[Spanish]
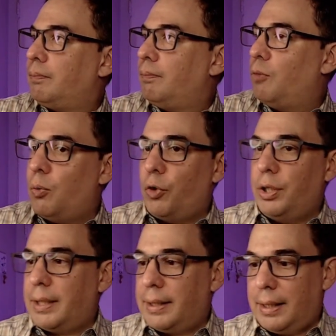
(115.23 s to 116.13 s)
muy
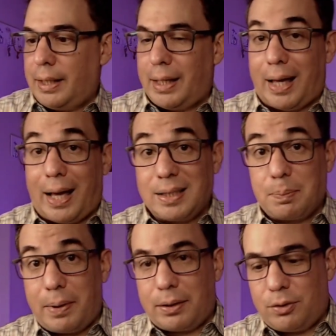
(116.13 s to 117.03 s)
bonita de
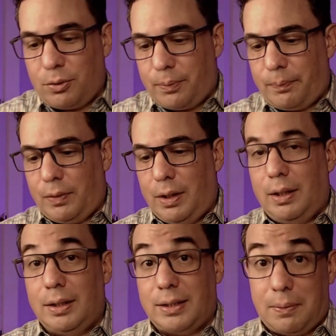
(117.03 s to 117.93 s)
aspecto
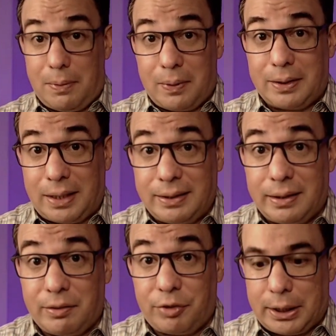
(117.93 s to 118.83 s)
y se ve bastante
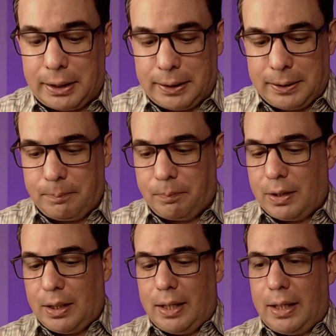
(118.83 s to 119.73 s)
refrescante.
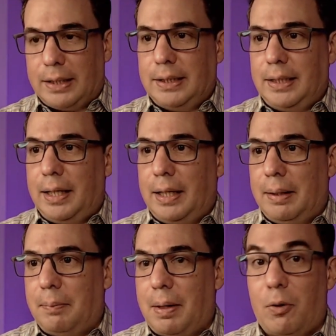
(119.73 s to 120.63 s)
Así
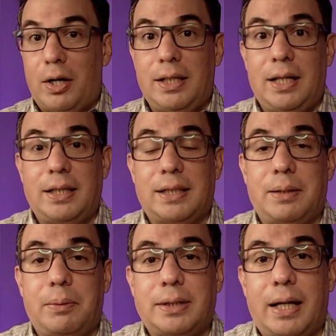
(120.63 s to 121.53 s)
que veamos qué tiene esta
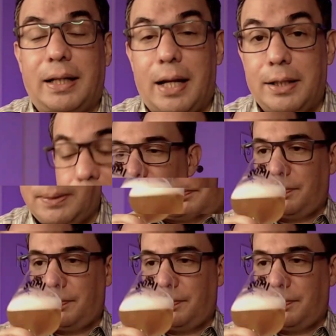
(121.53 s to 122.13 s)
cerveza en nariz.